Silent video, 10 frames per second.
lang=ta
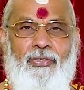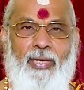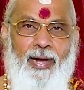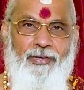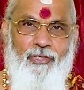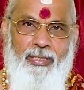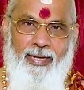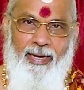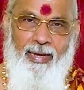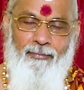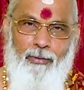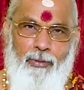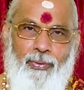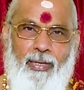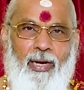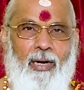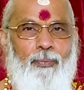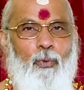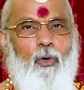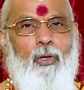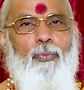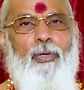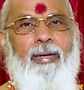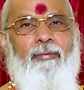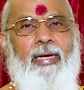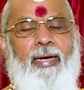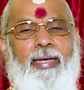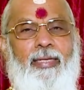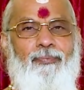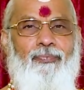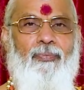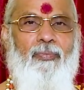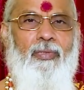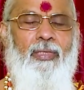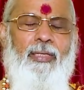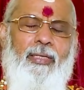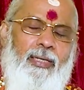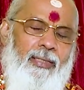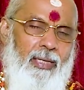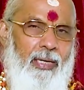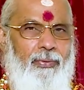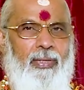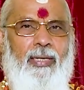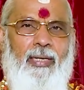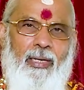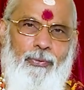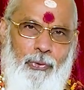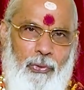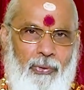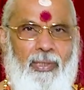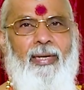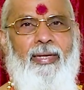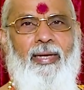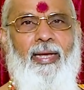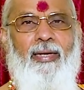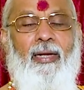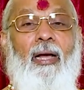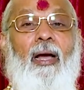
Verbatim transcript: சான்ஸு நிறைய வந்து என்னால் போக முடியவில்லை இருந்தாலும் இங்கே நல்ல உத்தியோகத்தில் இருக்கேன்